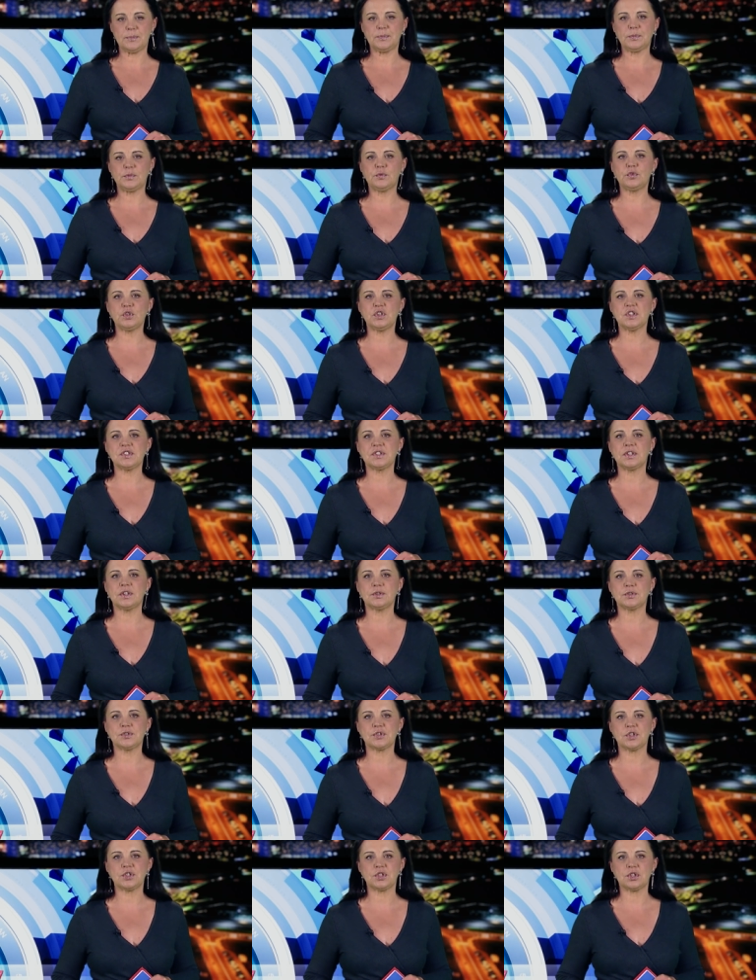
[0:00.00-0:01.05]

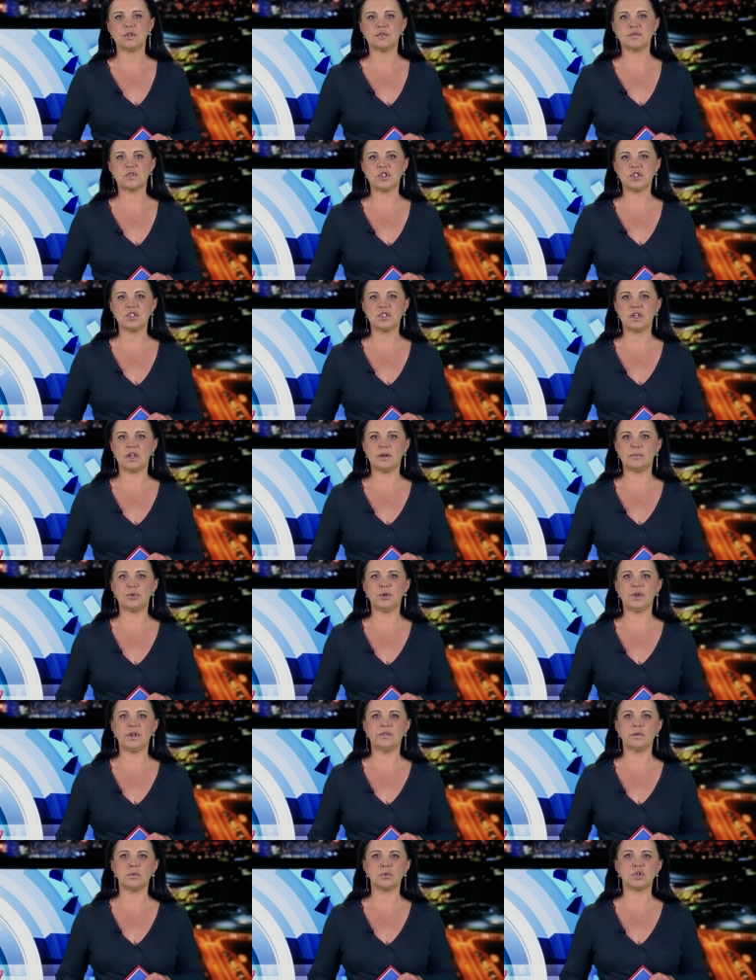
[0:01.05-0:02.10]
23 września
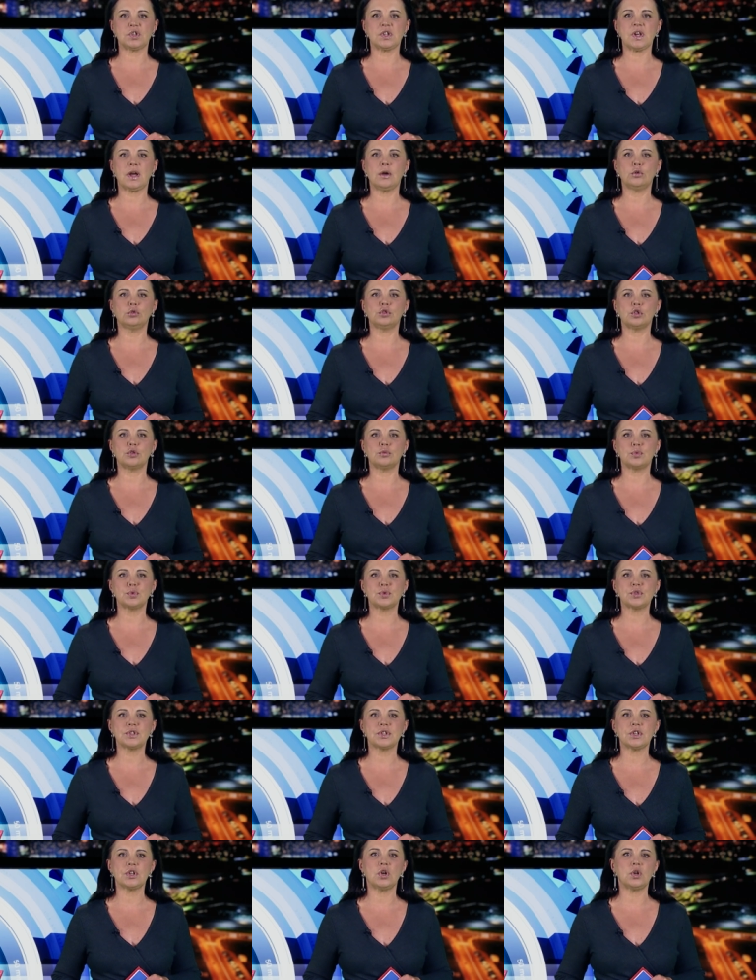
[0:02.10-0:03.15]
pojawią się
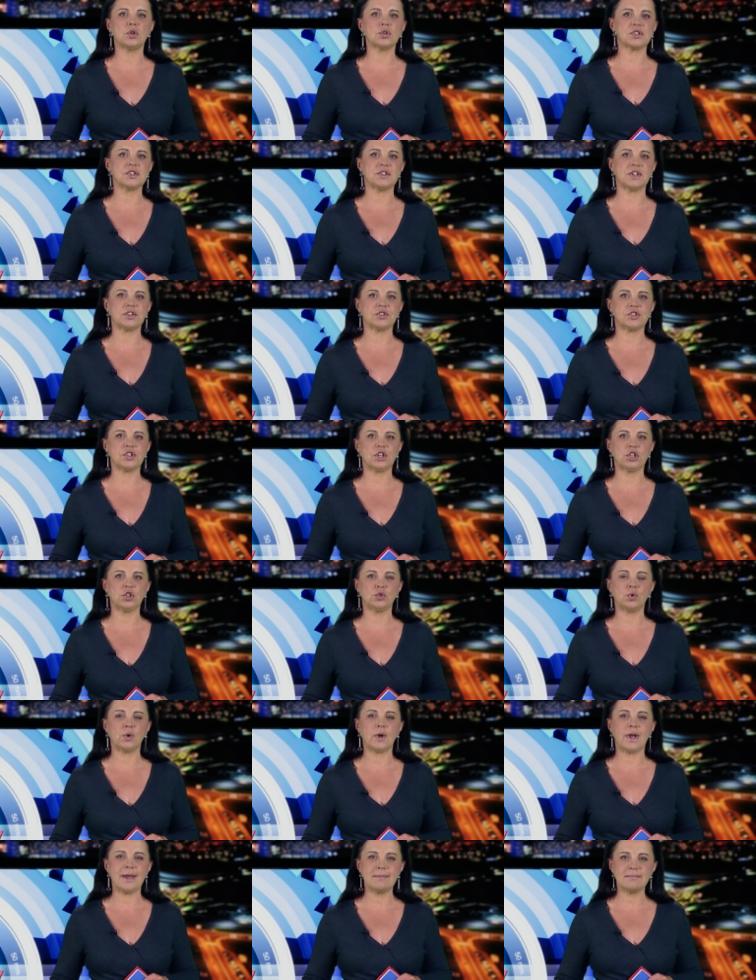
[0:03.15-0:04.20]
autobusy o
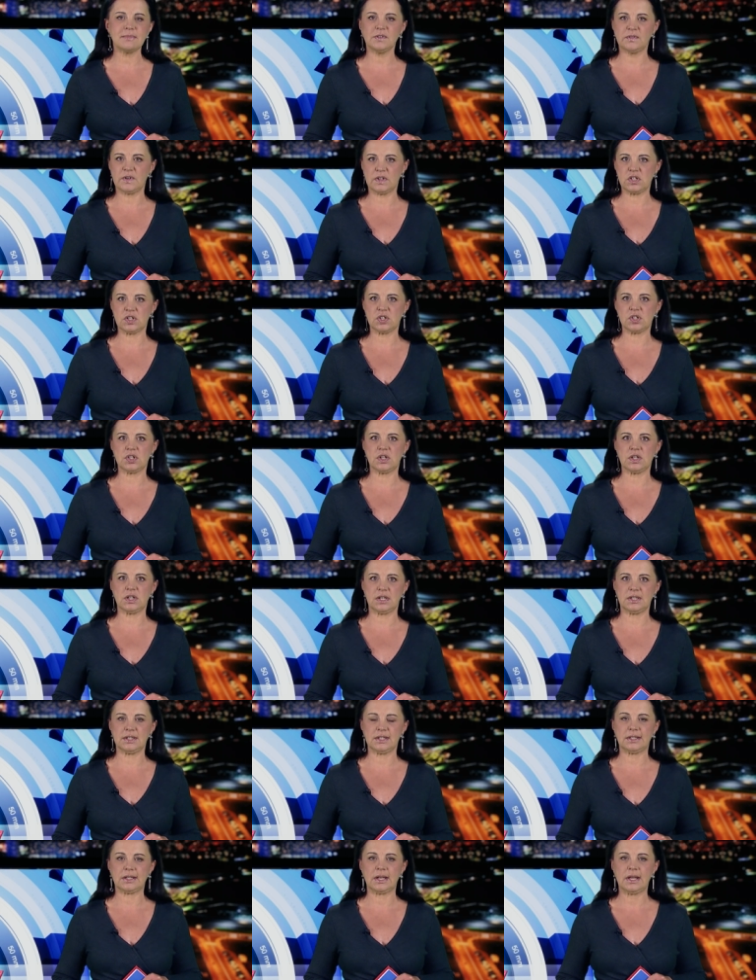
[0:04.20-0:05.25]
oznaczeniu
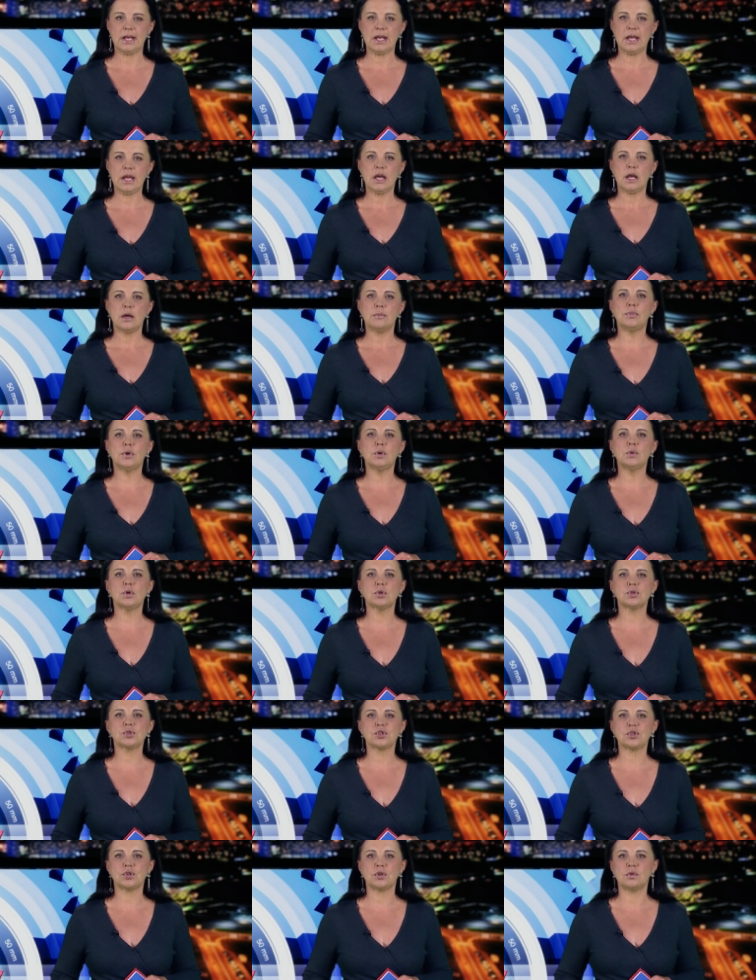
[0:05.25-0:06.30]
M21.
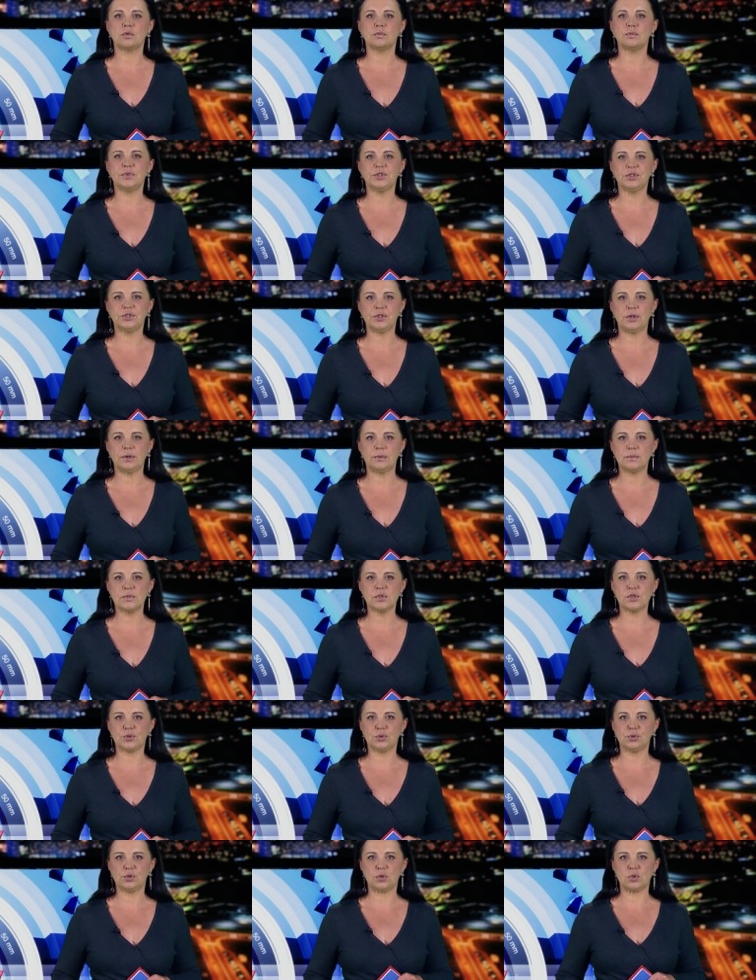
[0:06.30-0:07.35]
Połączą Bytom
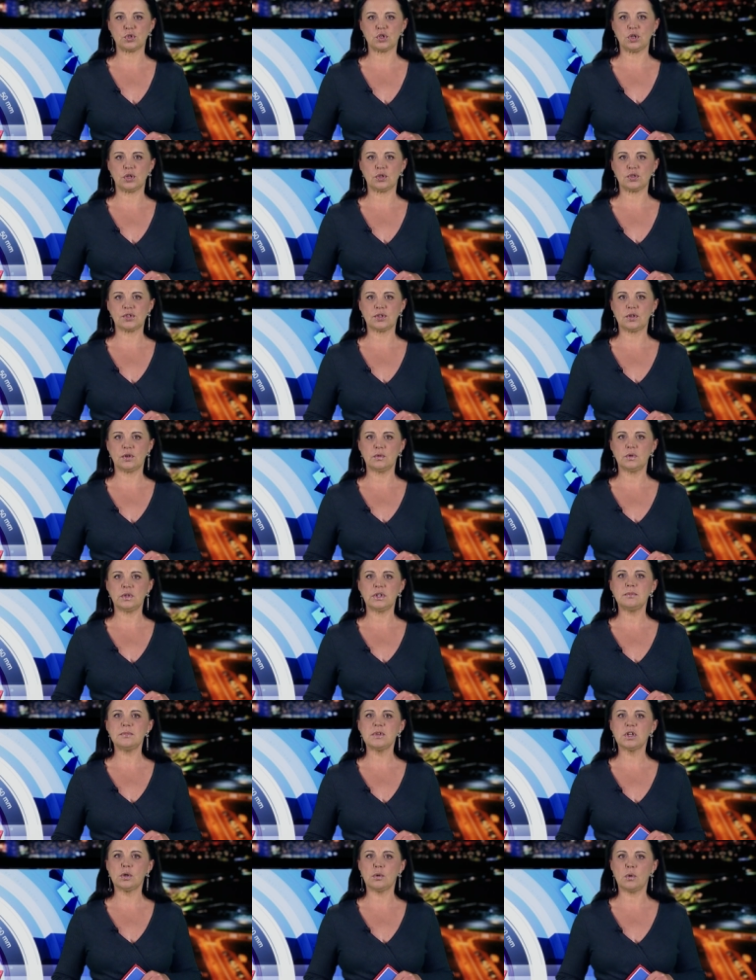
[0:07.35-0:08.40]
z Rudą Śląską
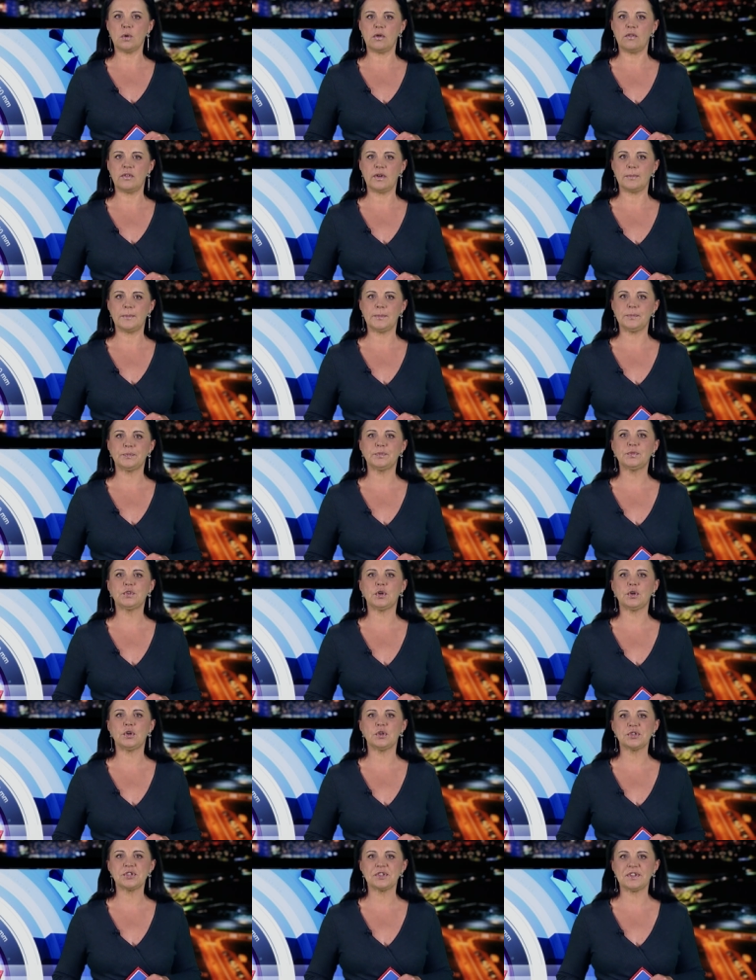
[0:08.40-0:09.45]
i Mikołowem.
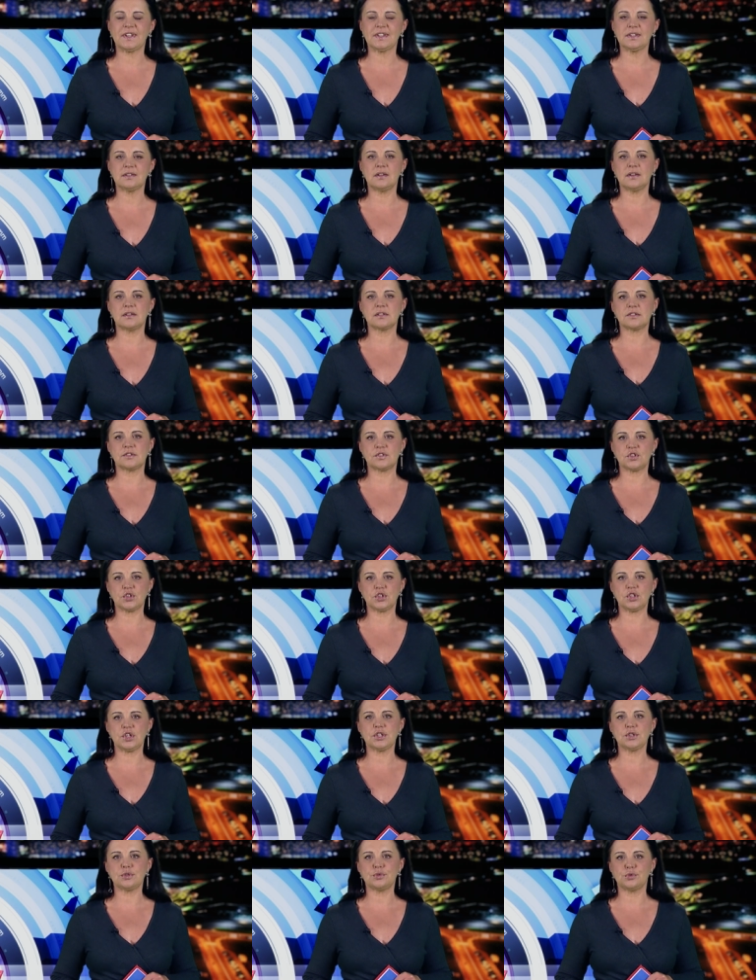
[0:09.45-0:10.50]
To ostatnia z
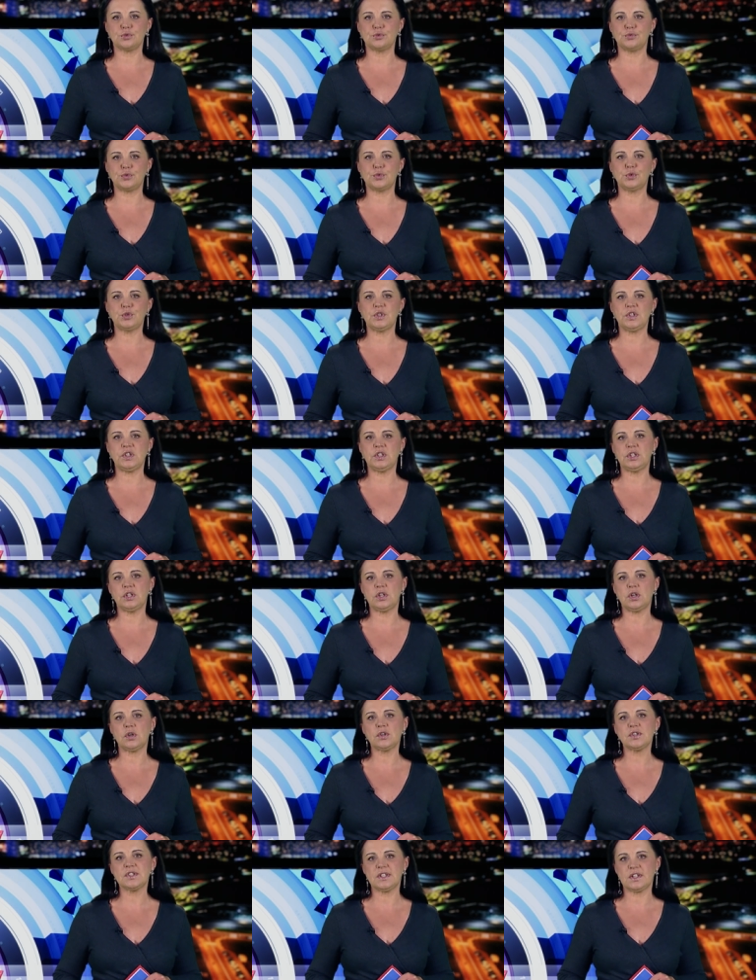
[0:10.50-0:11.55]
32
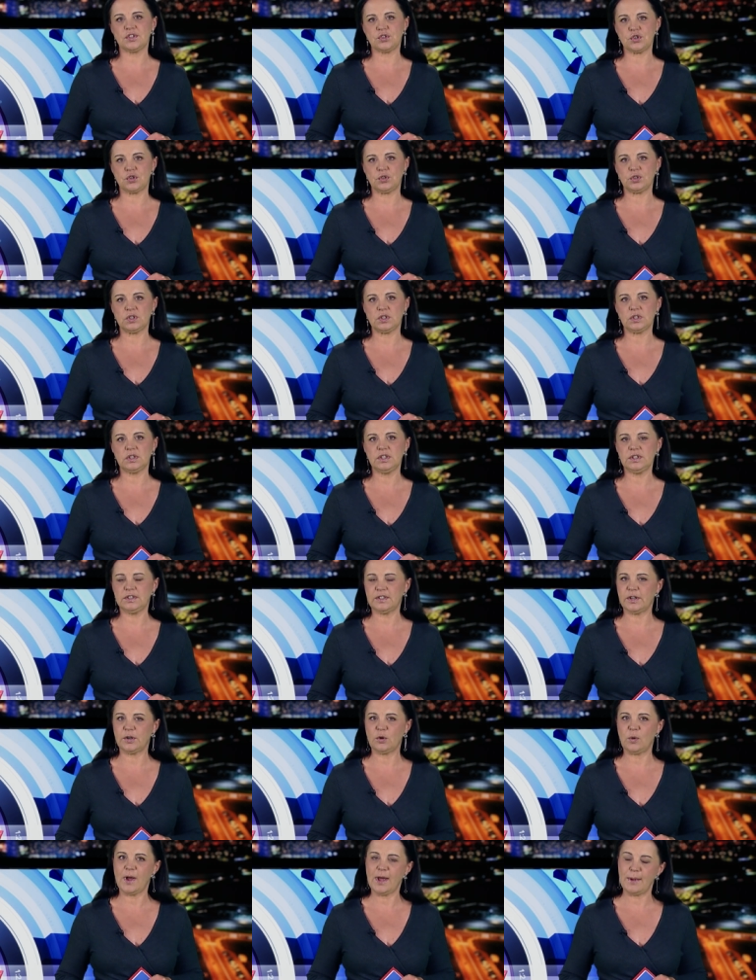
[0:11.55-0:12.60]
linii oznaczonych
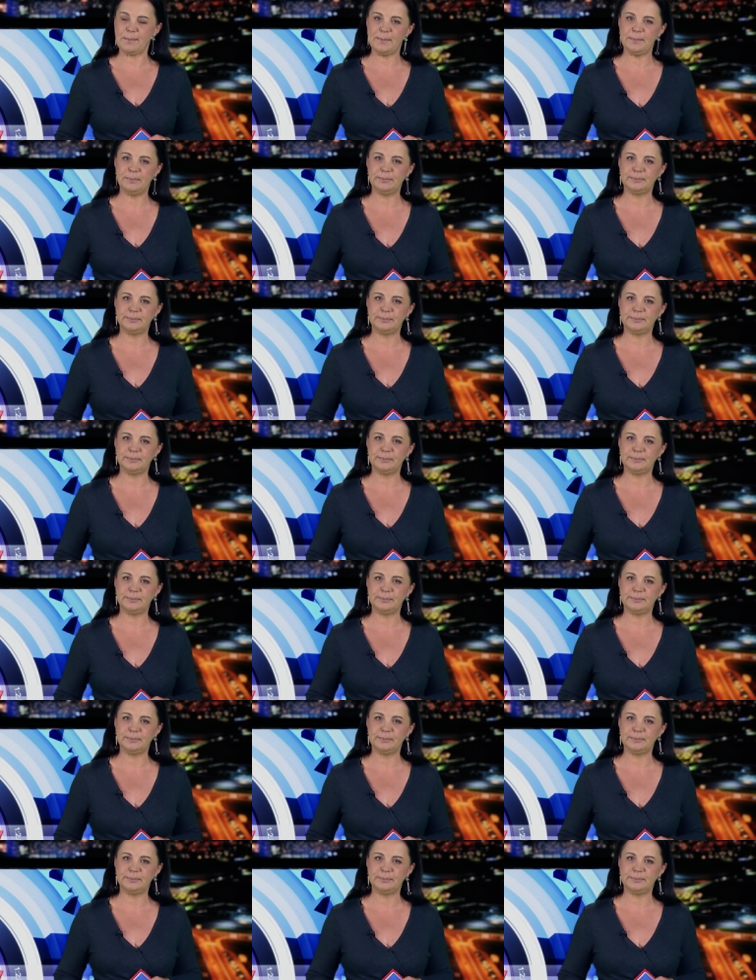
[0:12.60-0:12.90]
literą M.